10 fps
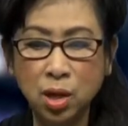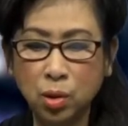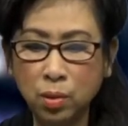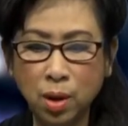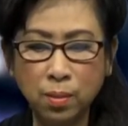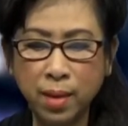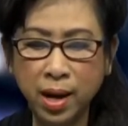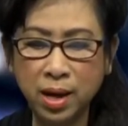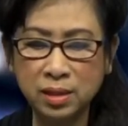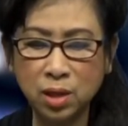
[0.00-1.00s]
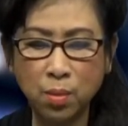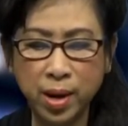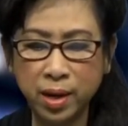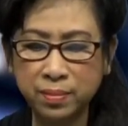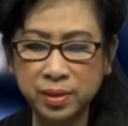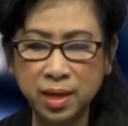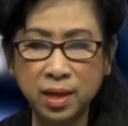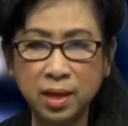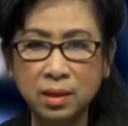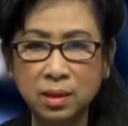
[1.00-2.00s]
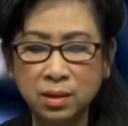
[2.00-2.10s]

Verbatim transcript: Cũng không may là sau mấy năm xây cất,